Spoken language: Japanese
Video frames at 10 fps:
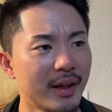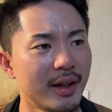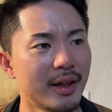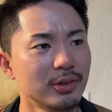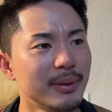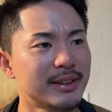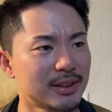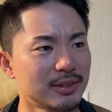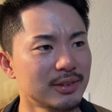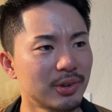えー、梅
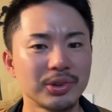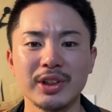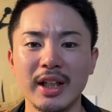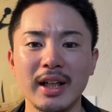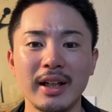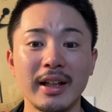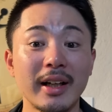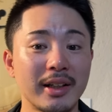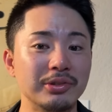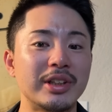津投手かな、な
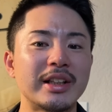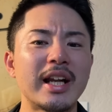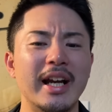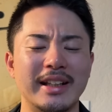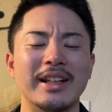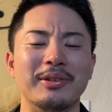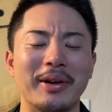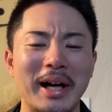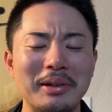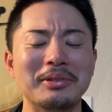かなか打ててないっていう
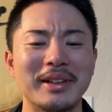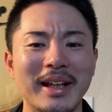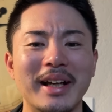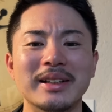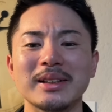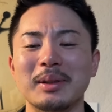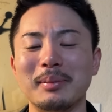のがあるんで、